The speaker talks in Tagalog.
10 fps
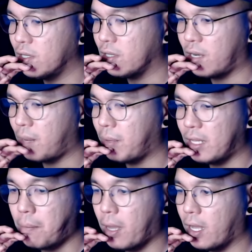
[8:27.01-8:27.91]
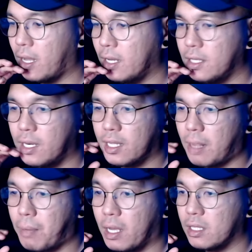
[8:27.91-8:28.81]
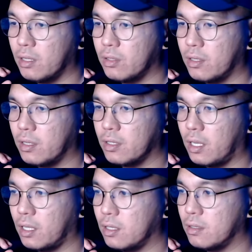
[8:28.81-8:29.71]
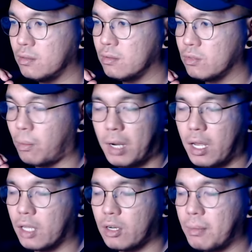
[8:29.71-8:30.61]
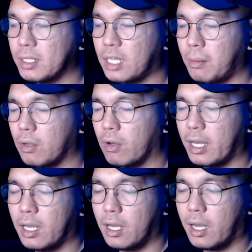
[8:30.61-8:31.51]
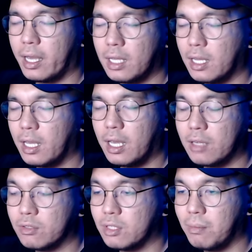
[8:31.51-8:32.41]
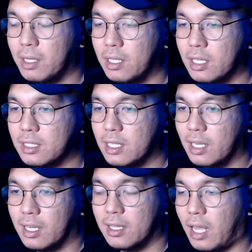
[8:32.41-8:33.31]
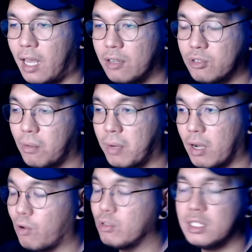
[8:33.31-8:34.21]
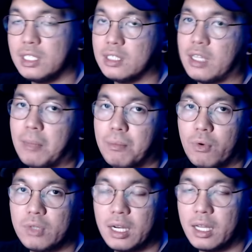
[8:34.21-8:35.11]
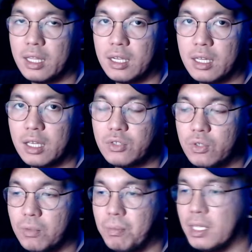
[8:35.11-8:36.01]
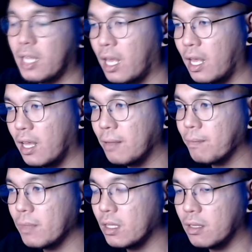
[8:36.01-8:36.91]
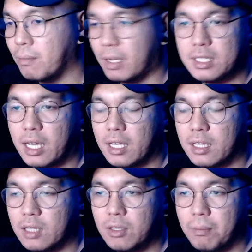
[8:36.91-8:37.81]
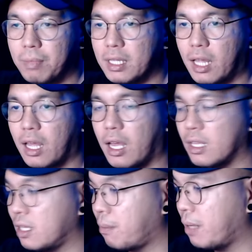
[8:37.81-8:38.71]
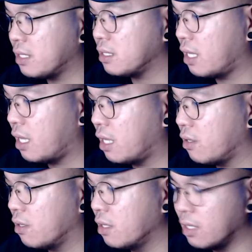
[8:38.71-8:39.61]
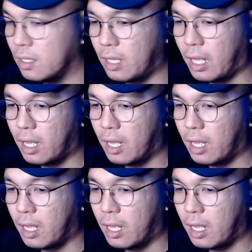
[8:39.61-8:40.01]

Grabe, napakagaling nila, napaka down to earth and sobrang ito na sabi ko kaya kaya nangyayari to sa Bini is dahil sobrang consistent po talaga nila guys yun yung pinaka para sa akin ito yung pinaka the best na ano na